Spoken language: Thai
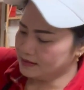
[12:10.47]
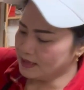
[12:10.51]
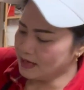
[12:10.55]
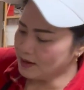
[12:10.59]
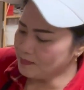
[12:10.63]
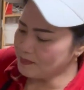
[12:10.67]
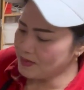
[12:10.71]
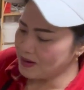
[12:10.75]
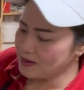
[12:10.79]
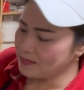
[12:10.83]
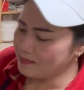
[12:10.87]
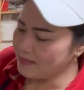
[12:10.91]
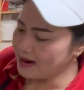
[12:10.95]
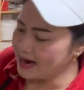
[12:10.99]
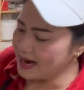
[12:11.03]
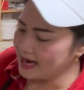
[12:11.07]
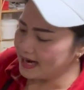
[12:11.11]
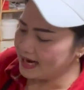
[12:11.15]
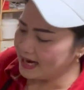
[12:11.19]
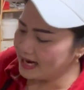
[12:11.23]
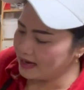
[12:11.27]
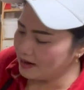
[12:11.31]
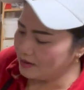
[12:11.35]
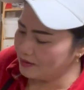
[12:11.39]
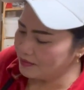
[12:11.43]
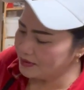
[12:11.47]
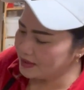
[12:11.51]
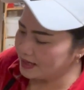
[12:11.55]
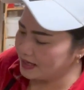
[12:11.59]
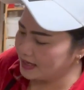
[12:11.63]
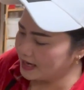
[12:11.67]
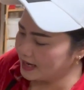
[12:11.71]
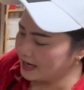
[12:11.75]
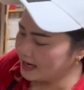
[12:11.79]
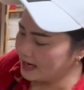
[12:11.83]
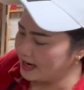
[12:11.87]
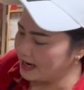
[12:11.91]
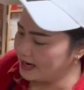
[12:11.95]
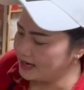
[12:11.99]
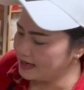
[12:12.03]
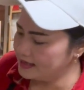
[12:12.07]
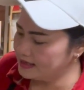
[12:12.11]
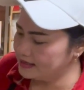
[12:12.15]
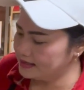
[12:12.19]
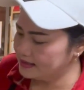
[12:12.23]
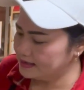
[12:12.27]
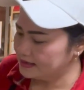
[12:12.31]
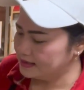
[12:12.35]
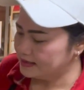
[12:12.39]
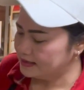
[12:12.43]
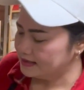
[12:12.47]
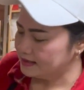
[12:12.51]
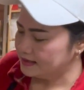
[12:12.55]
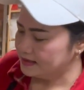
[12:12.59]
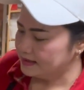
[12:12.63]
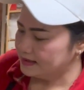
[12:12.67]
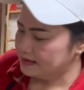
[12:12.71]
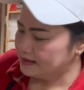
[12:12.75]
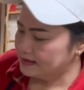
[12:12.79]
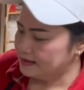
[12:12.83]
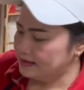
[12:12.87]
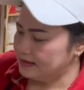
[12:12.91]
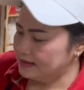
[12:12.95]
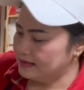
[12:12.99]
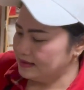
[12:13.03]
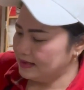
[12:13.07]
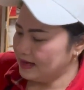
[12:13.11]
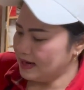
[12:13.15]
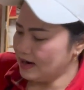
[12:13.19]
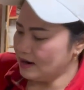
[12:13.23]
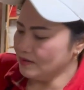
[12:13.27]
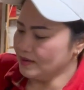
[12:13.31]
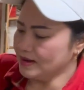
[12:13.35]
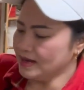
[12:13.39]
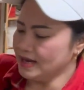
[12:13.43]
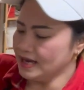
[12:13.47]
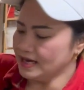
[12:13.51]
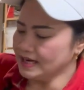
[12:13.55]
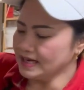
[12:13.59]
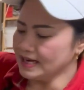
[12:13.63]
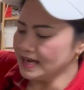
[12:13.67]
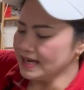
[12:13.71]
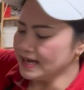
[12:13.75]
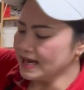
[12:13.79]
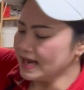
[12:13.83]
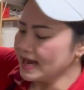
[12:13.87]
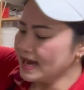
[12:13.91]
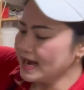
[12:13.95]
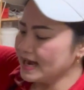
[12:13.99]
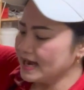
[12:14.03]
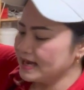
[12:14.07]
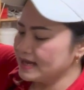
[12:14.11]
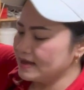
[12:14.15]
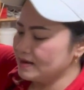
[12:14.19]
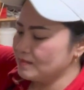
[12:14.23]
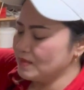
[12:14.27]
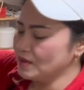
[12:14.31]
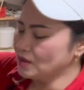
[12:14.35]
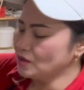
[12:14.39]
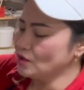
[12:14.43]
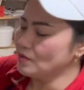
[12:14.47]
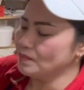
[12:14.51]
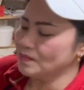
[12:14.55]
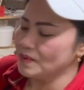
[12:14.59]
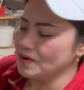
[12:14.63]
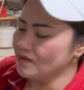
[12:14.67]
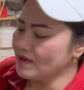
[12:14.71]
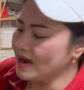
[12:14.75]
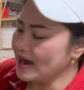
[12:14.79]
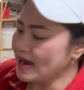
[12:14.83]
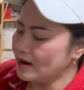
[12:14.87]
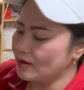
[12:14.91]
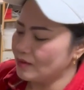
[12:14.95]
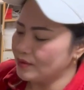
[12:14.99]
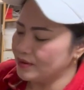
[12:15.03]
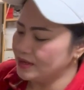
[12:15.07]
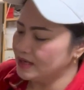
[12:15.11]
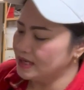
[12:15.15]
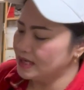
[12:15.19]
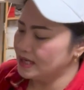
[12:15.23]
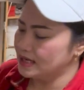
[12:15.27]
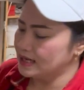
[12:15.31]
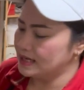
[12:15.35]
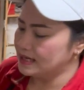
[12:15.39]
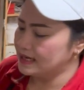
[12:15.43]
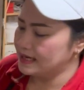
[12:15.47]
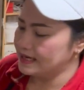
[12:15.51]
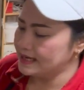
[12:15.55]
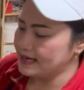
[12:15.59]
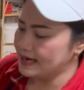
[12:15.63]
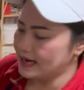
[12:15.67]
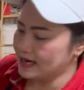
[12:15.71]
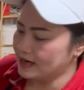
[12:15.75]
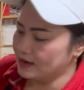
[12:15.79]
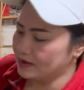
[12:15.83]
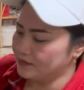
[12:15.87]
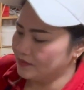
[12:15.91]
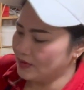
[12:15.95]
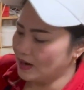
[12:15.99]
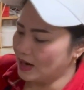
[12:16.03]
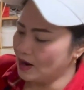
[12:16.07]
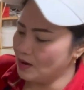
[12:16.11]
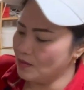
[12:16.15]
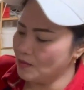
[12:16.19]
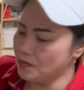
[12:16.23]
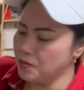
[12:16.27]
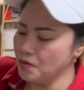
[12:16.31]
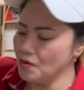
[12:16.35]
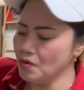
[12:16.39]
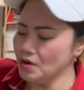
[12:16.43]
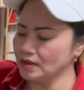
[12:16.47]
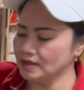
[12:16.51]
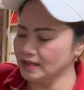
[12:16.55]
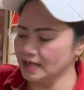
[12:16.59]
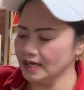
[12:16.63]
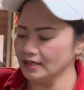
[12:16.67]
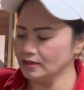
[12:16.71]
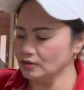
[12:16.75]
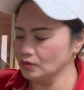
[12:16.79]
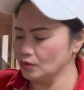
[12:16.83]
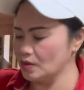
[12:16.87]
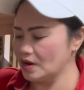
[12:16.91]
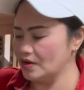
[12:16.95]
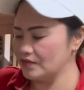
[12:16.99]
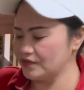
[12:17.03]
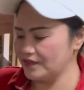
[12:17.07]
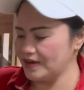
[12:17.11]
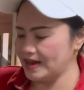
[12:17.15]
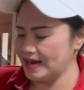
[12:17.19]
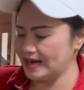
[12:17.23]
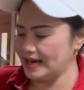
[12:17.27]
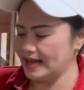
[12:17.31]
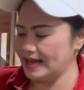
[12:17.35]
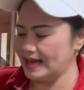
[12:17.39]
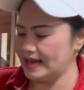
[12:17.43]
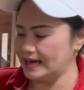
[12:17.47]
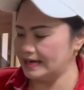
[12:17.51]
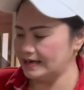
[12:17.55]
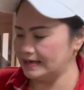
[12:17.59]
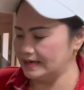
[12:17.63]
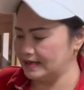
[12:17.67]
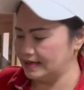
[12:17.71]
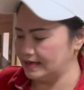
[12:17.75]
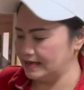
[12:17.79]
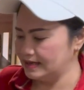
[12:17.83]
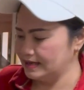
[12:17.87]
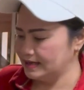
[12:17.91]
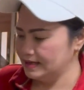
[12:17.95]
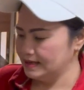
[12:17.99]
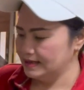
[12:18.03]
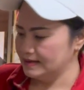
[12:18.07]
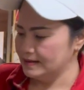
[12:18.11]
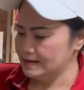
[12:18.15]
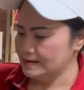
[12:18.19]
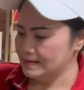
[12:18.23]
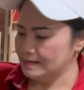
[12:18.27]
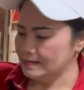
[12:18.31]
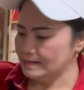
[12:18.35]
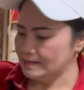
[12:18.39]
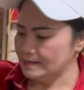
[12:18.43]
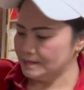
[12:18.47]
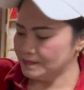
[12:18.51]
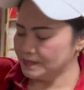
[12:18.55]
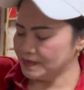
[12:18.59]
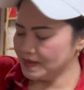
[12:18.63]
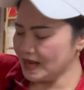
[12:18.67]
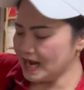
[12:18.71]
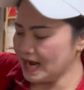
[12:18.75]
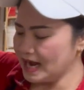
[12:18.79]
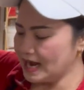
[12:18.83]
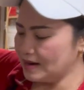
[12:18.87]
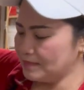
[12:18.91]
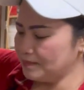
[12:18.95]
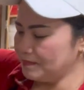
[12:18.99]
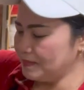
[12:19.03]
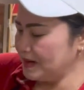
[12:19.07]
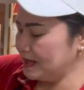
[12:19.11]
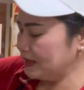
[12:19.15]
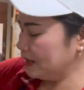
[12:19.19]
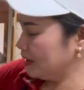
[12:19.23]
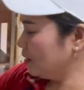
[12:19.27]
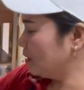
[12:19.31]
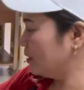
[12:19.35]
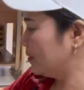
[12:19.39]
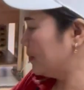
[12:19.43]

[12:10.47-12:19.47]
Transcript: ถ้าเป็นบ้านเรานี่นะคะ เอาเคสง่าย ๆ ไม่ต้องไปว่าคนอื่นเลยอย่างเอาพูดแค่ตัวแฟนแอนนี่ ถ้าเป็น